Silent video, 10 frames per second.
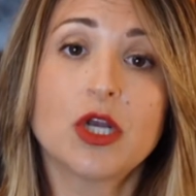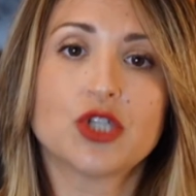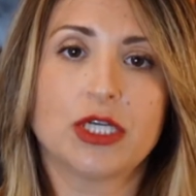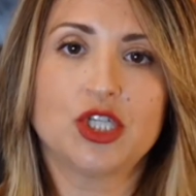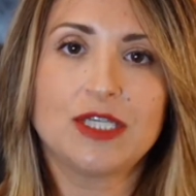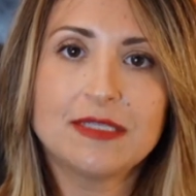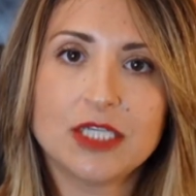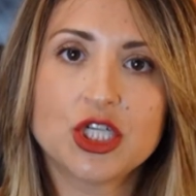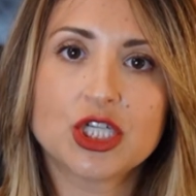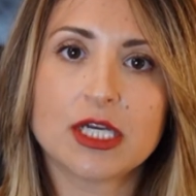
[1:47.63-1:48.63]
cioè
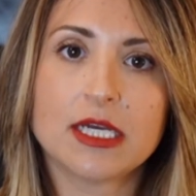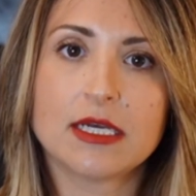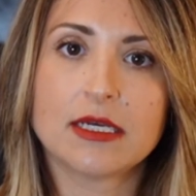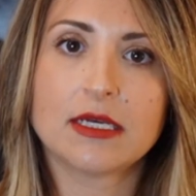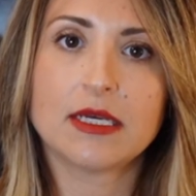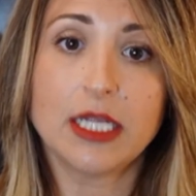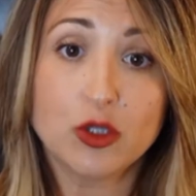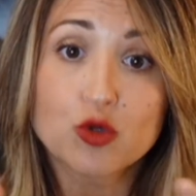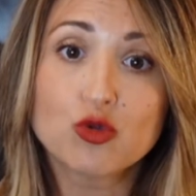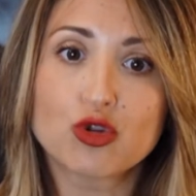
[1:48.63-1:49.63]
gestisce eh,
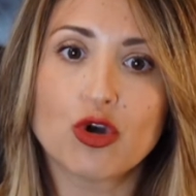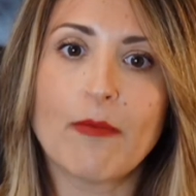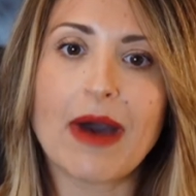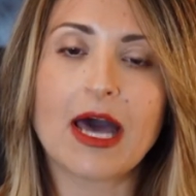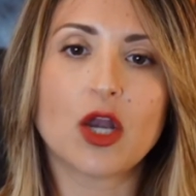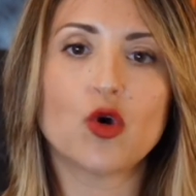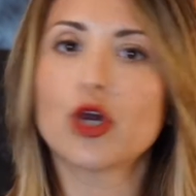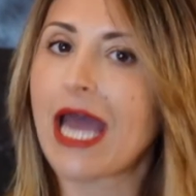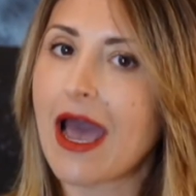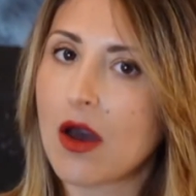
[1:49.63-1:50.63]
il tutto ma
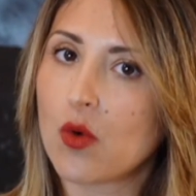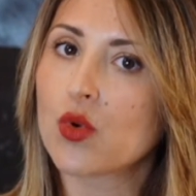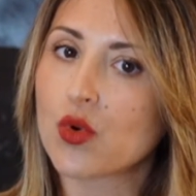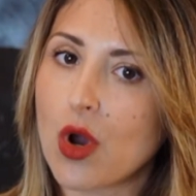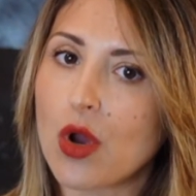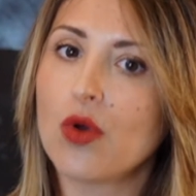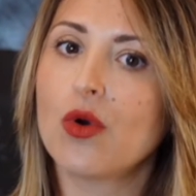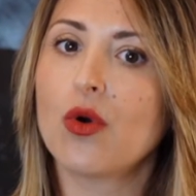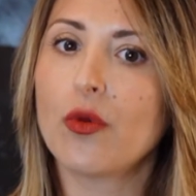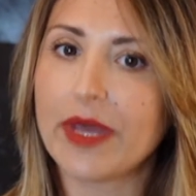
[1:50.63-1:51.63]
non ha un
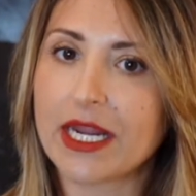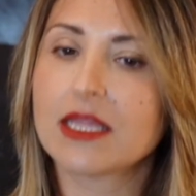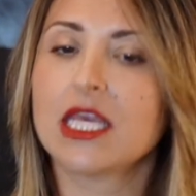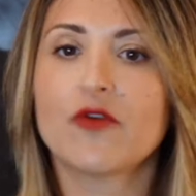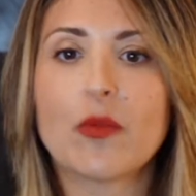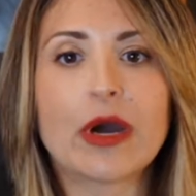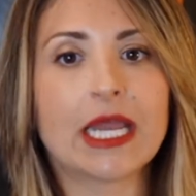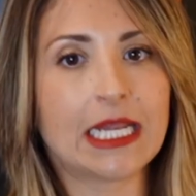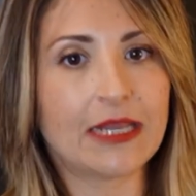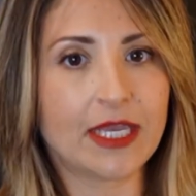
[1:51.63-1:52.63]
ruolo operativo
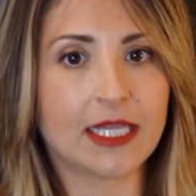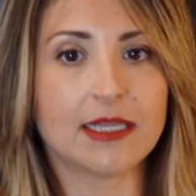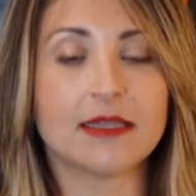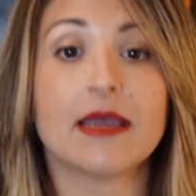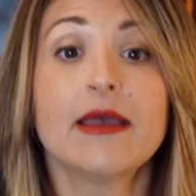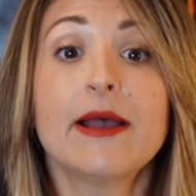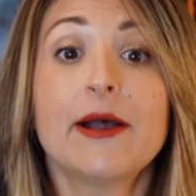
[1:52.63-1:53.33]
poi nelle vendite,